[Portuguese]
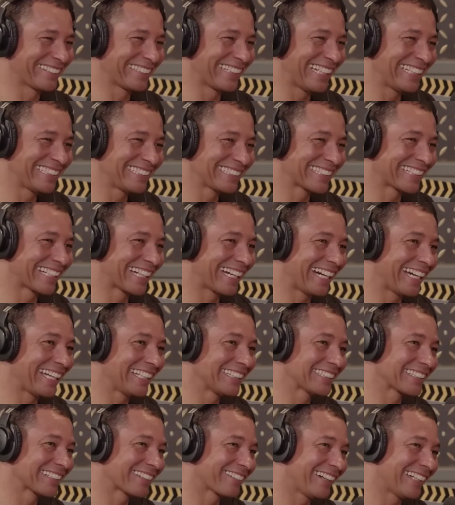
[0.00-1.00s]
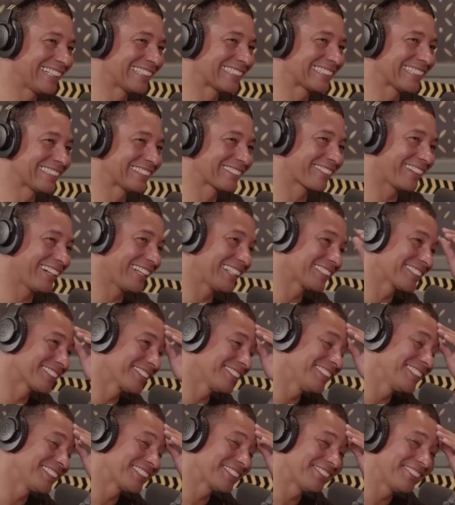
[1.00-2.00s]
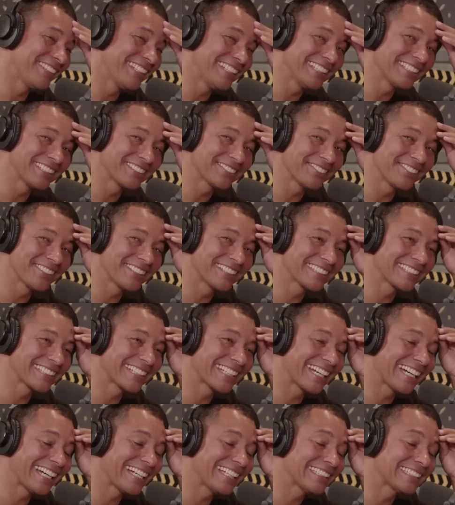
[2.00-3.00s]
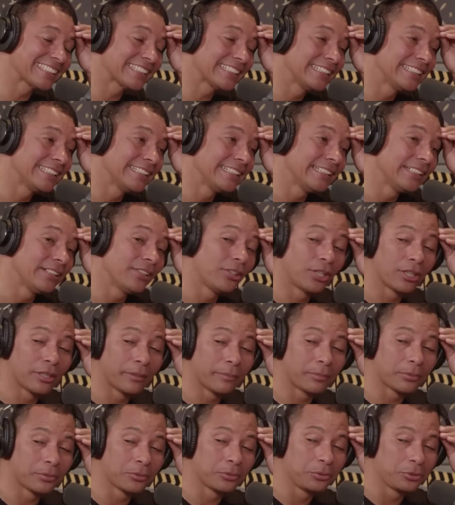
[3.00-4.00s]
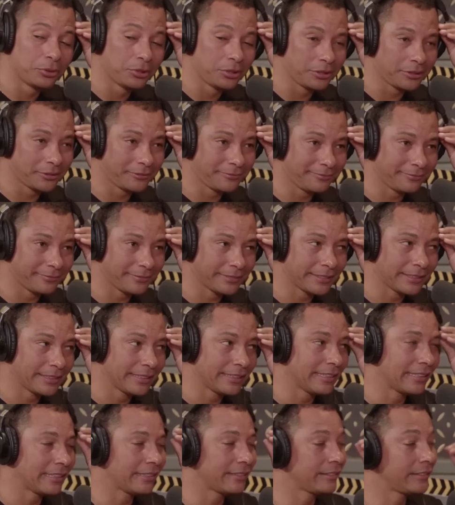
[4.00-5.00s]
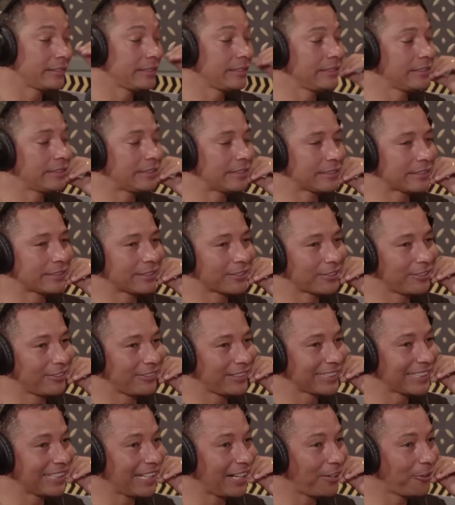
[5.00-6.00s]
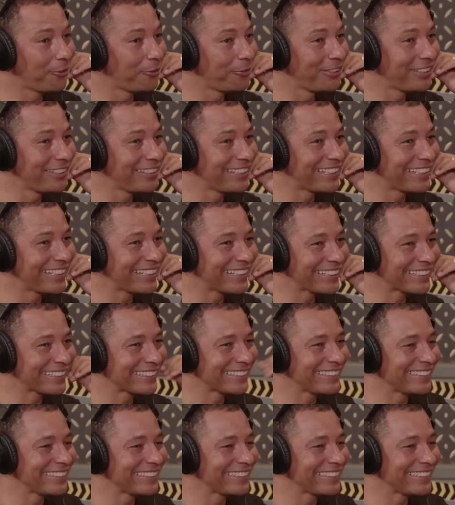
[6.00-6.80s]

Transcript: Saudade de casa, quase, quase dois meses fora de casa. Olha para o outro, Eita, o negócio vai dar ruim, né?